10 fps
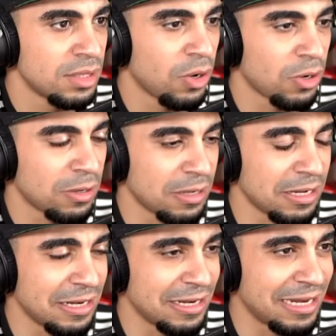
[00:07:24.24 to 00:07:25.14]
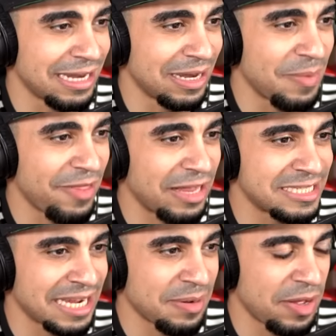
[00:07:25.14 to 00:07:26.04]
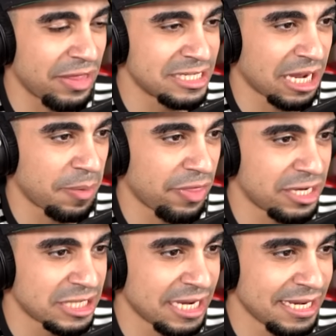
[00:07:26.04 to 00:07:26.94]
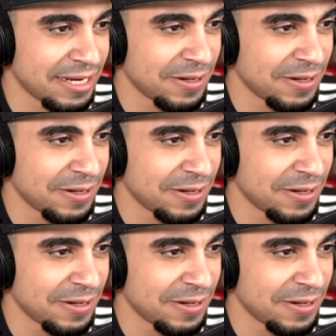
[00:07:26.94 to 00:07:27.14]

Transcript: الله الله الله الله, الله ما ظل شيء ما ظل شيء ما ظل شيء